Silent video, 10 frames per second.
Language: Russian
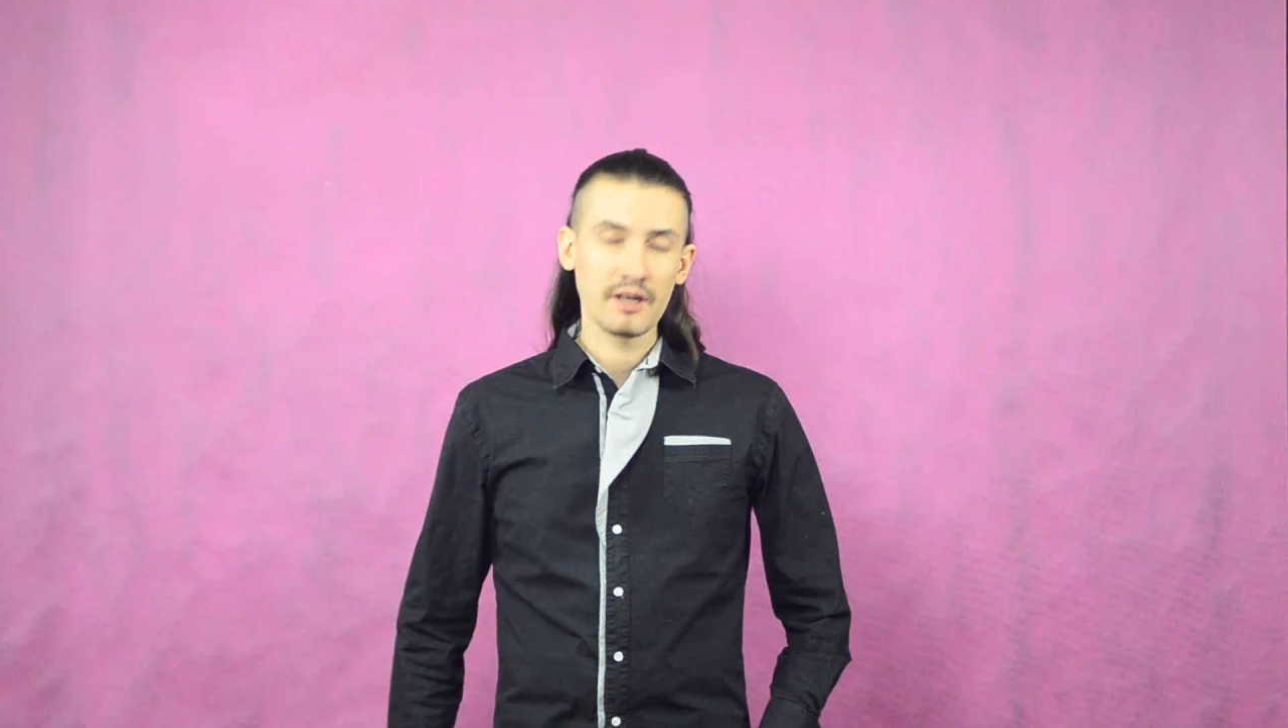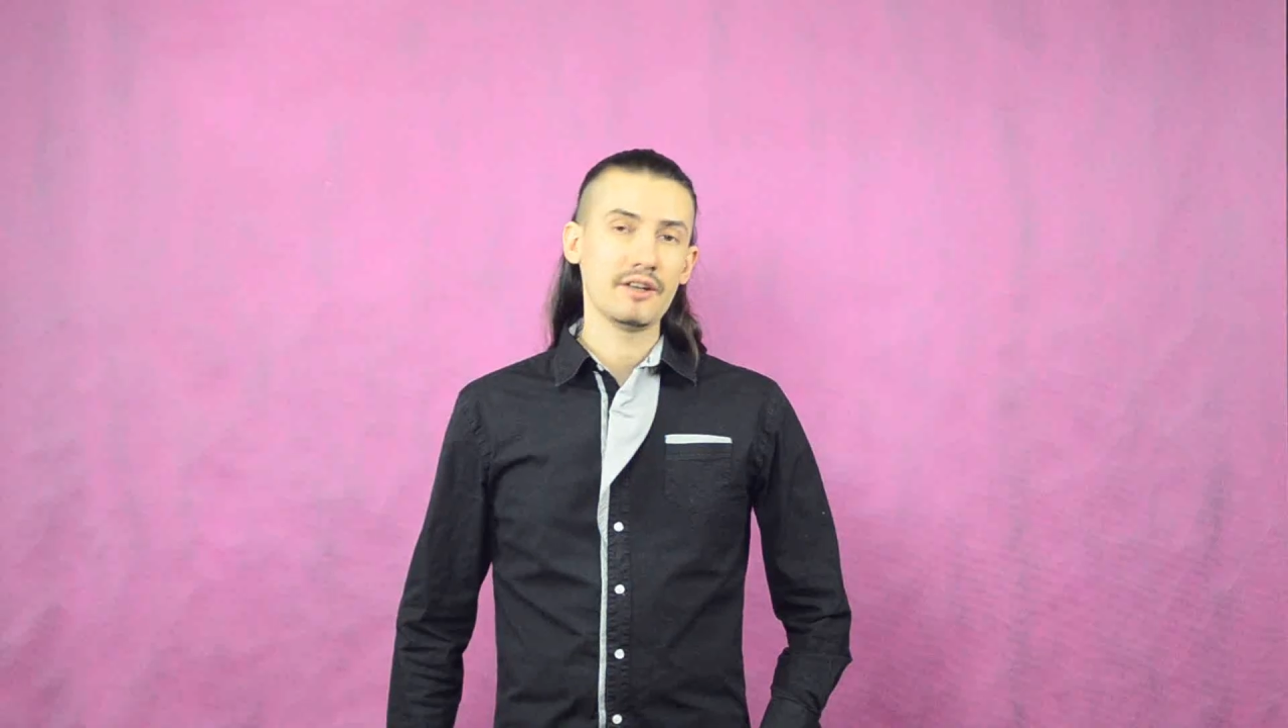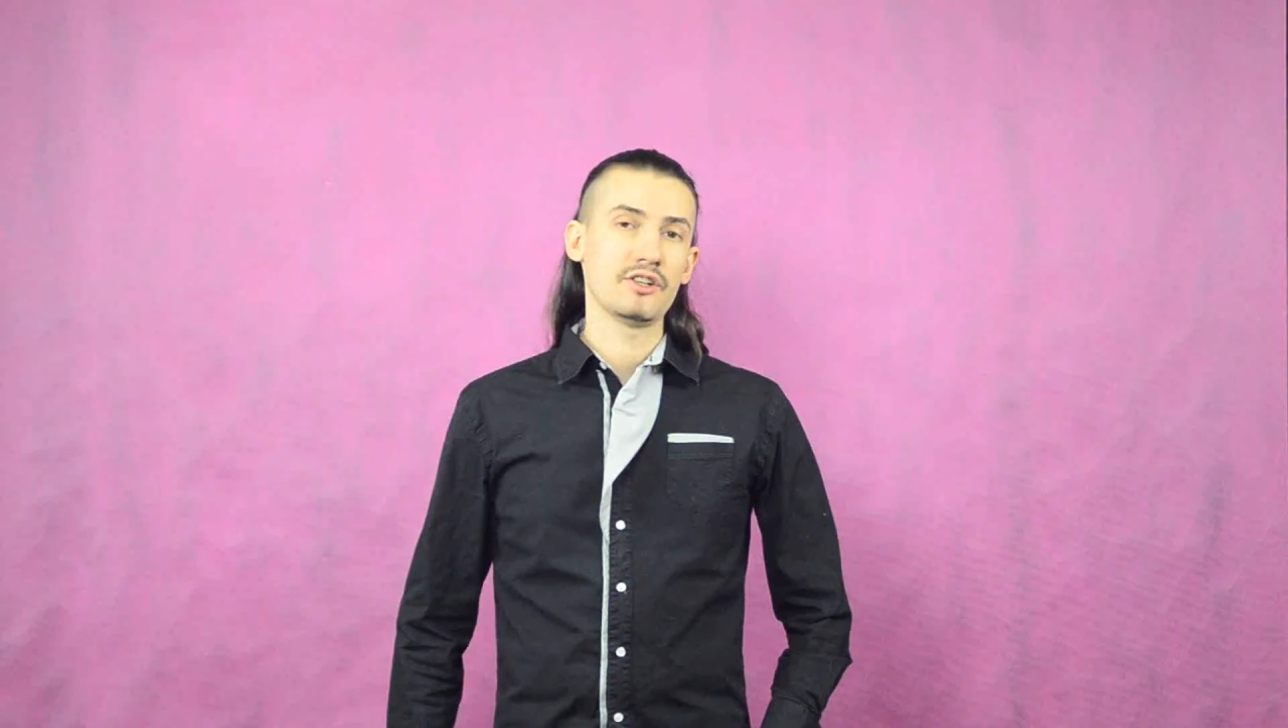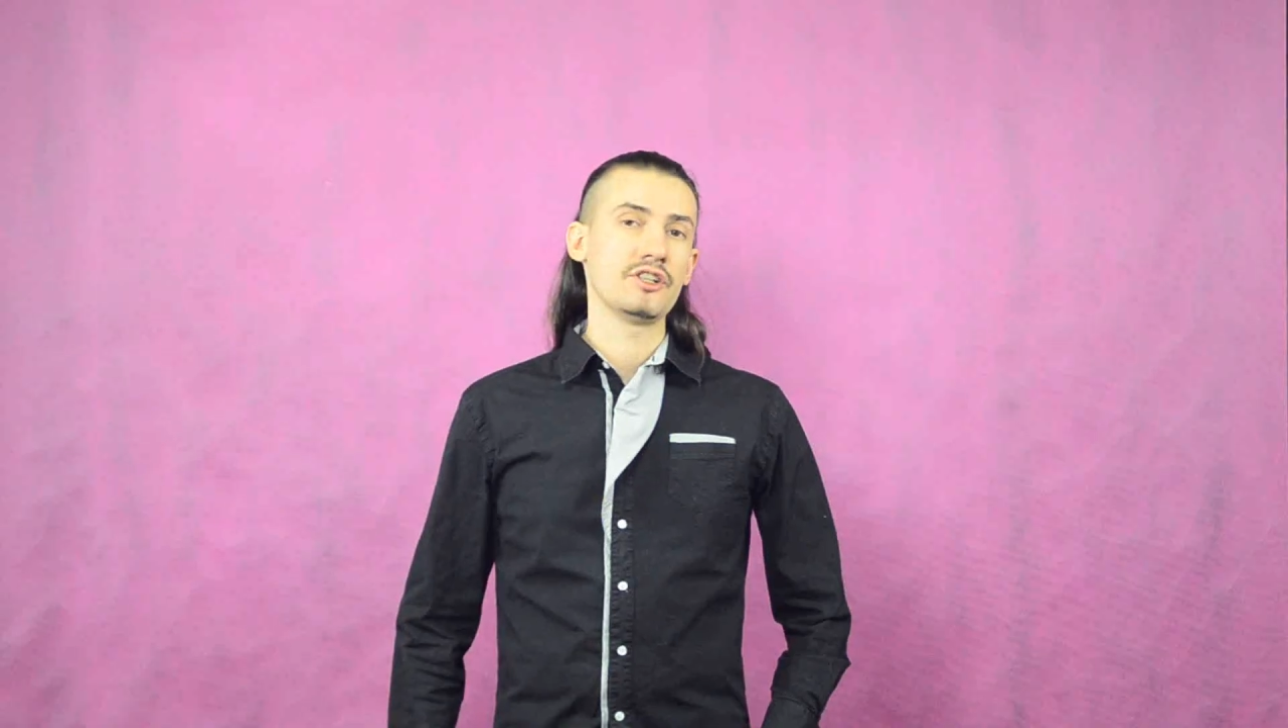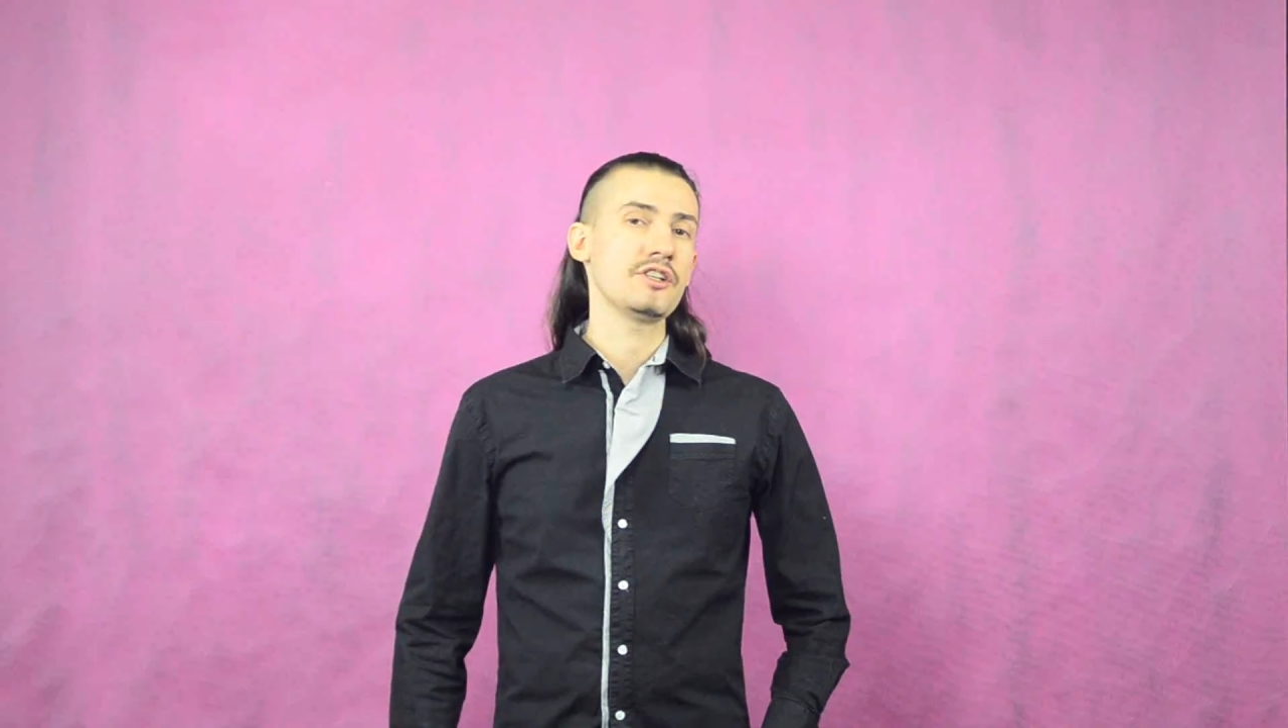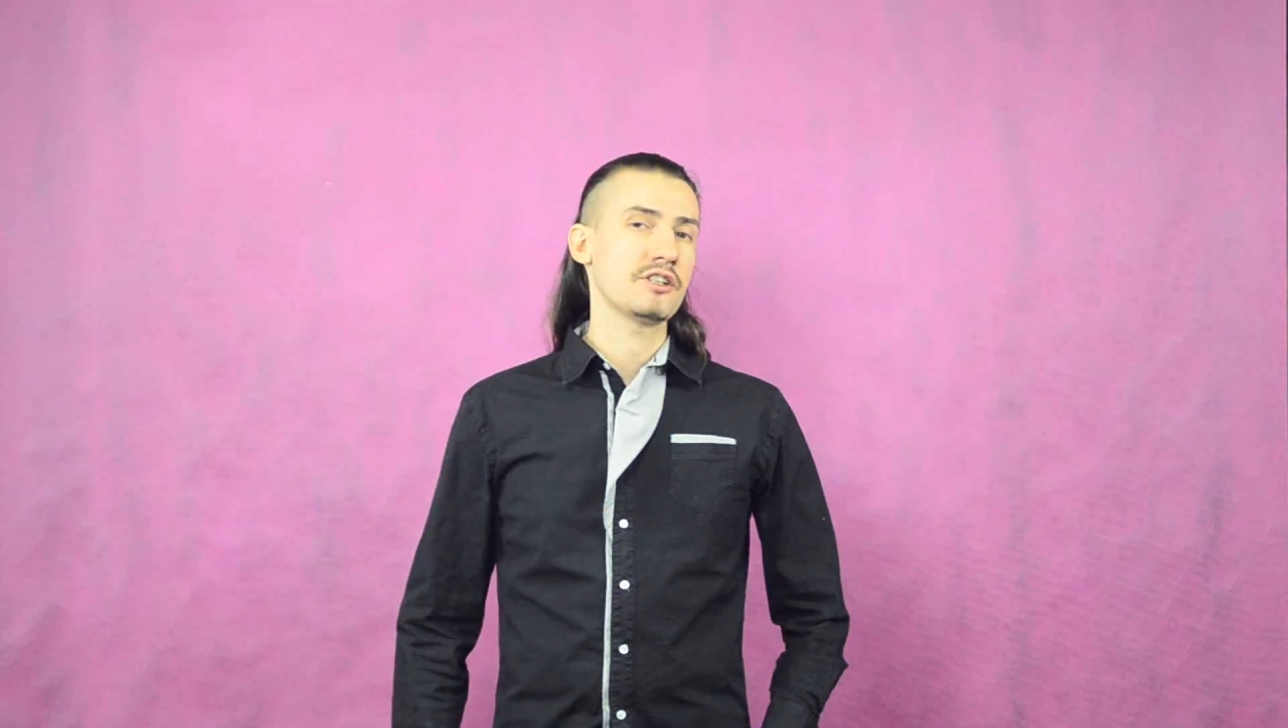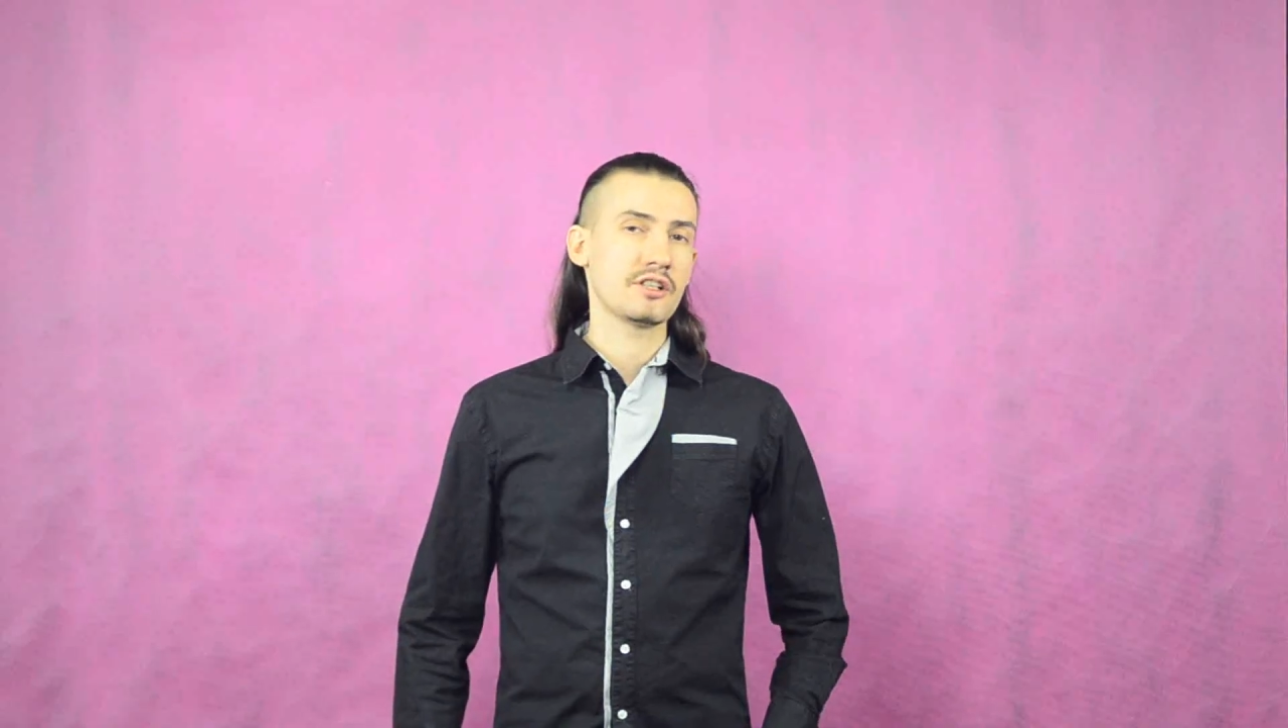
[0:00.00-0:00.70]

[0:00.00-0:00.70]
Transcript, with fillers: Женщины